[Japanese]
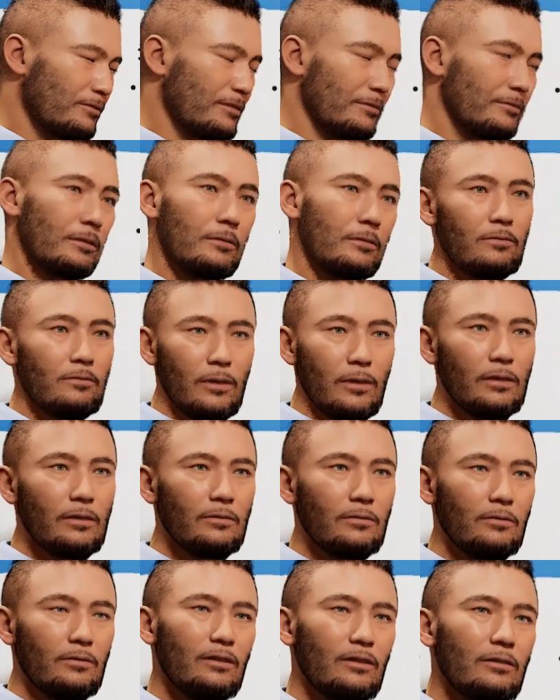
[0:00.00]
タブレットで
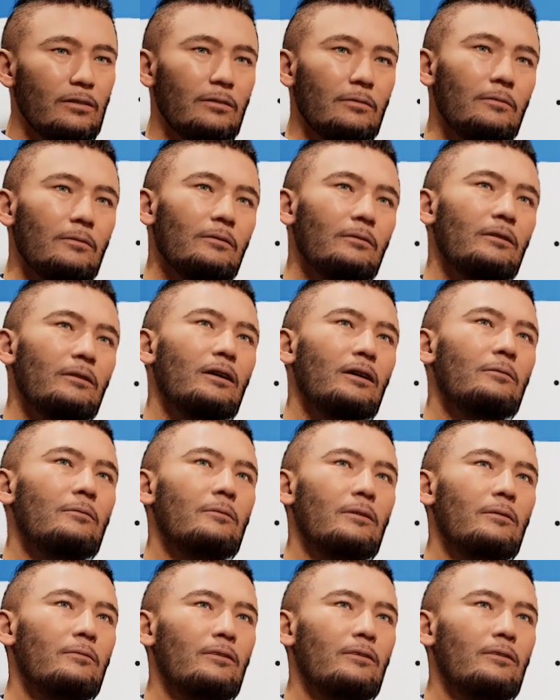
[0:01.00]
操作してますが、まあ、